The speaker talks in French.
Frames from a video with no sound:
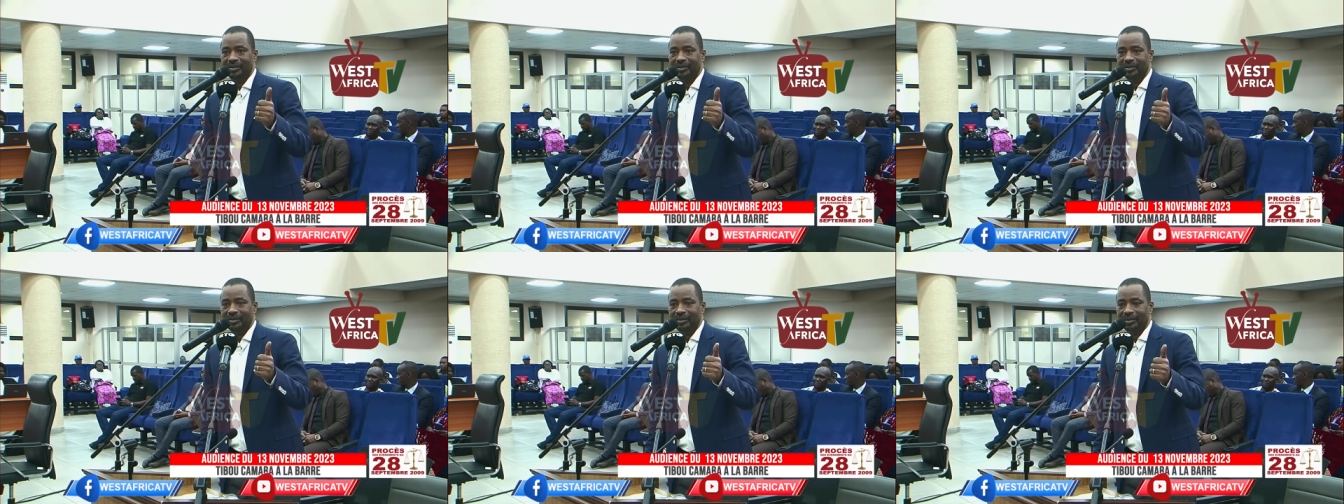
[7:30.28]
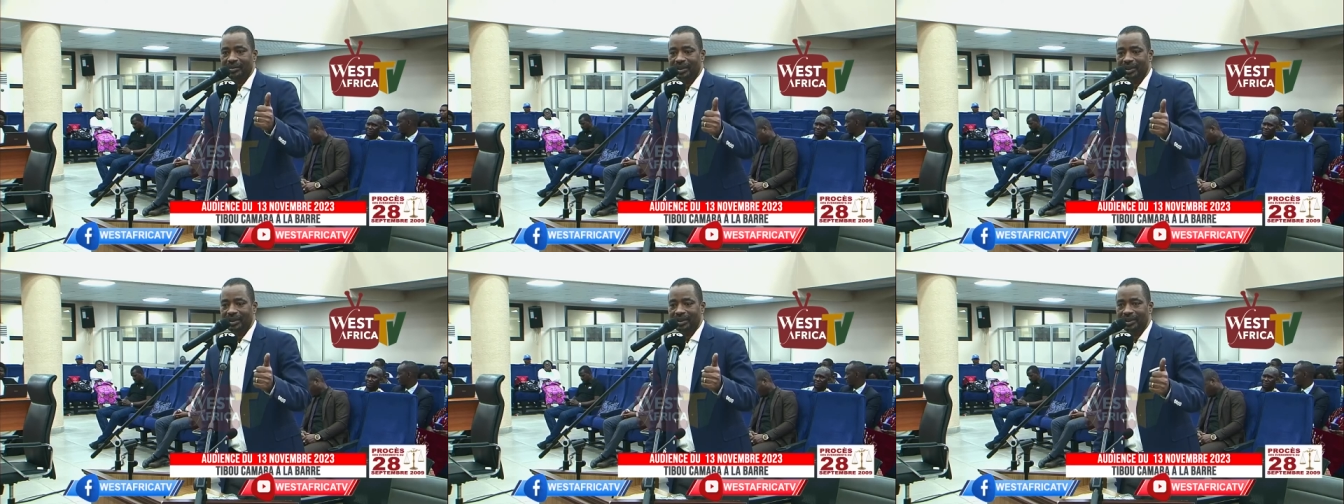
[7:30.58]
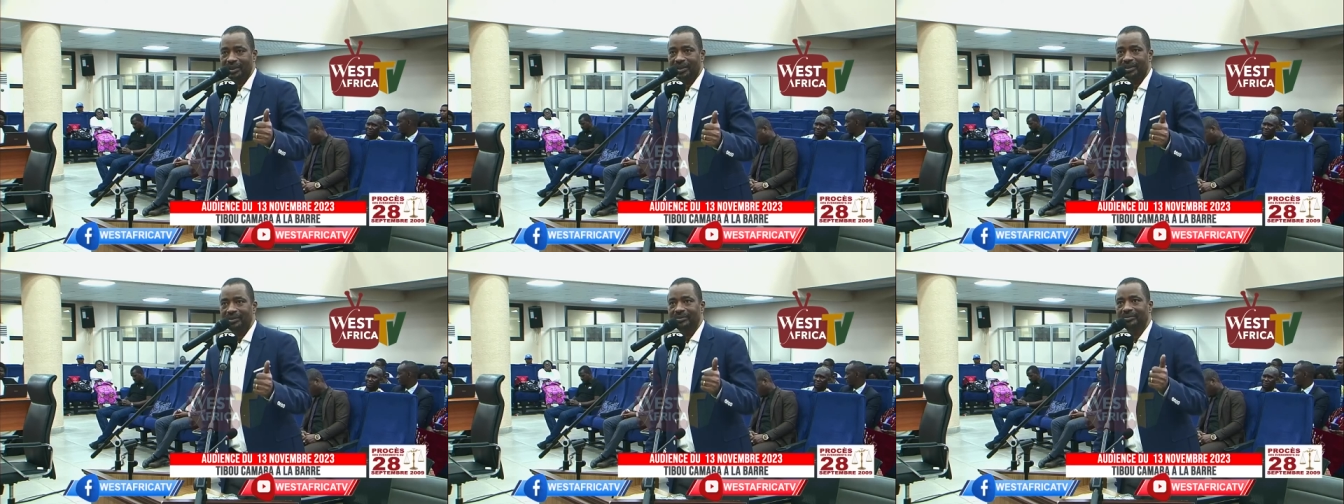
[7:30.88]
La
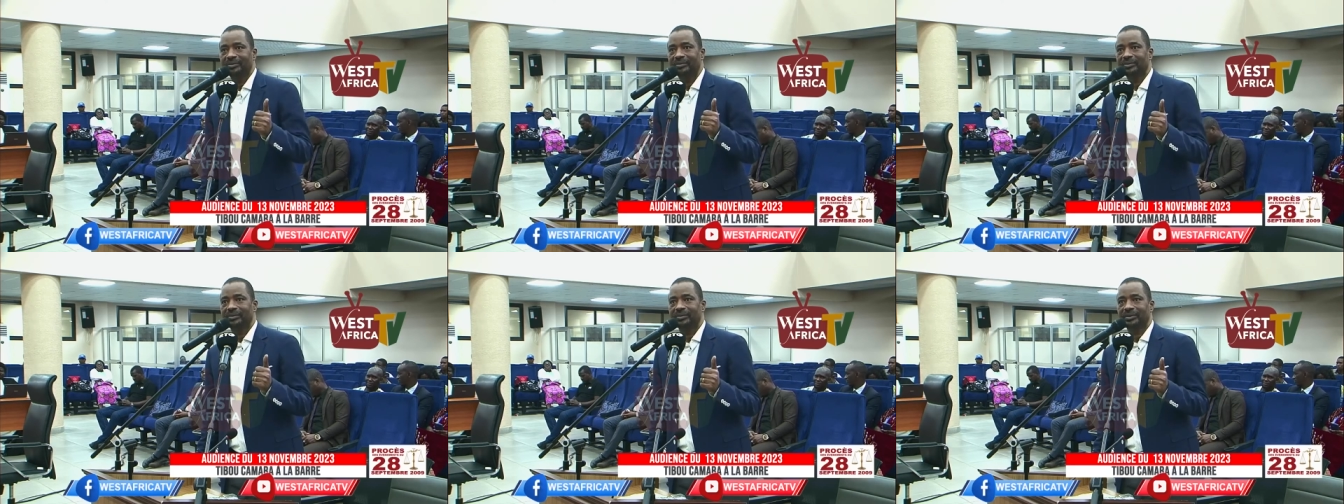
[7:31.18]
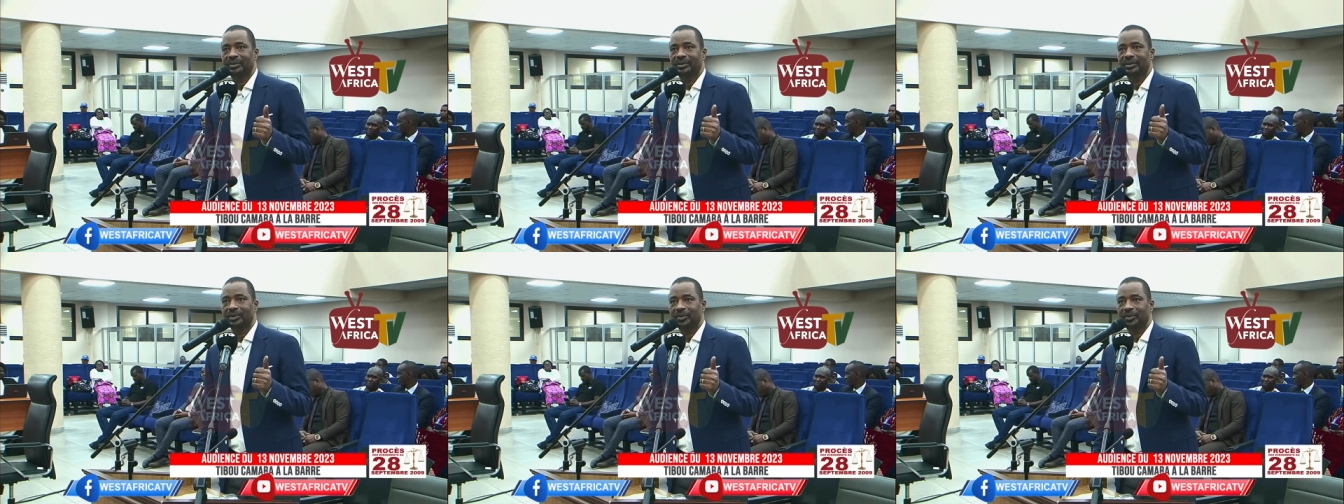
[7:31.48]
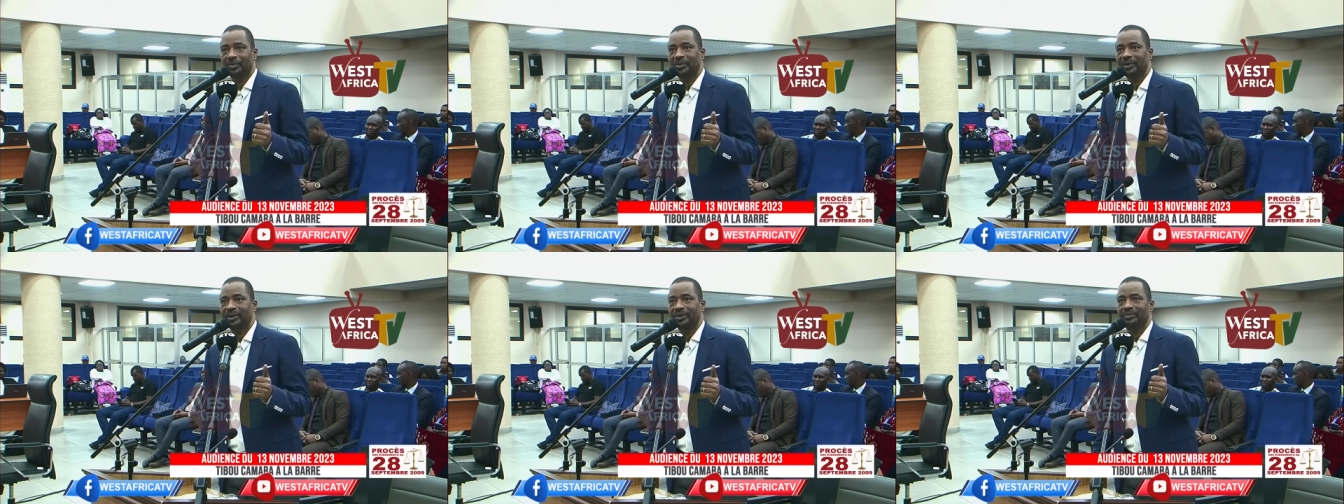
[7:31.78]
ligne s'est
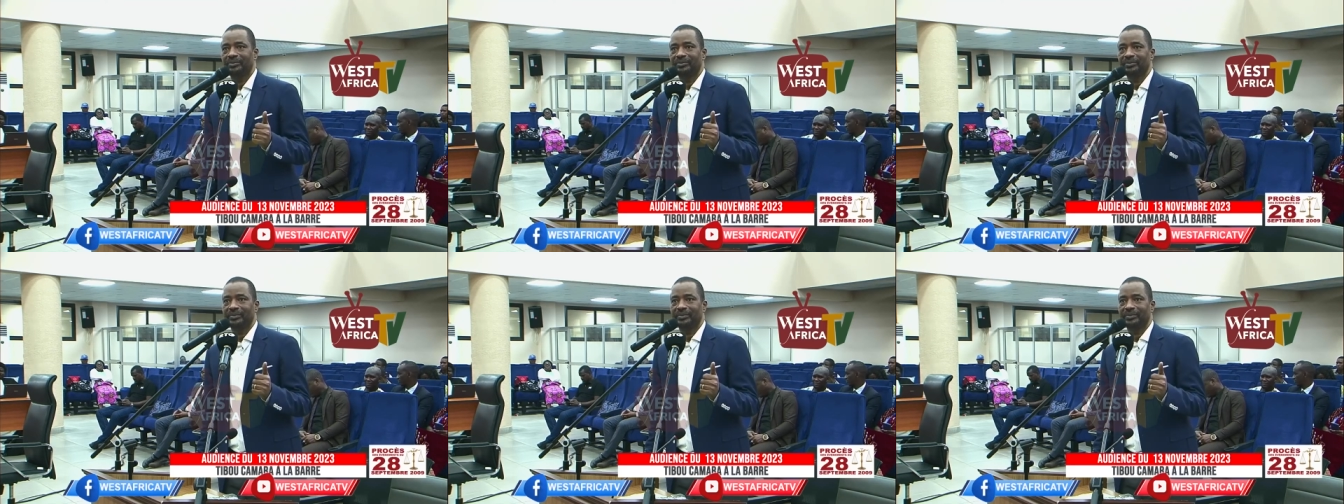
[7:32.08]
coupée.